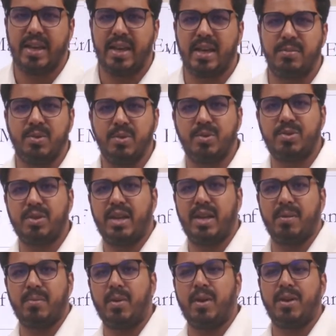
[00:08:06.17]
एक हम यूज़
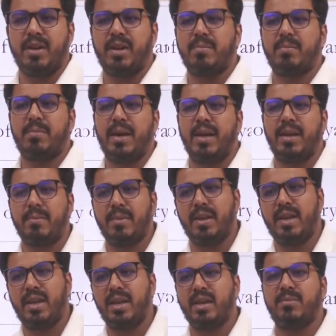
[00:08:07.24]
करेंगे मौर्यन एम्पायर
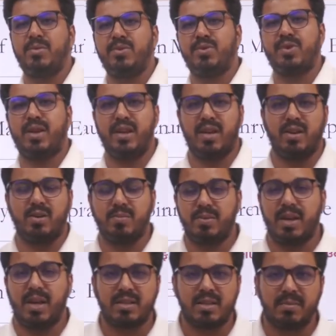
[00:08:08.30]
में एक हम यूज़ करेंगे
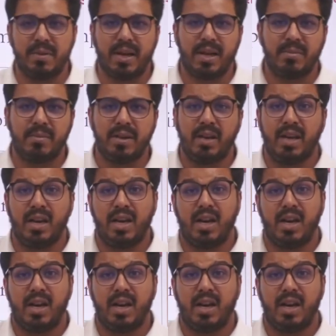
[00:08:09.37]
गुप्ताज एम्पायर में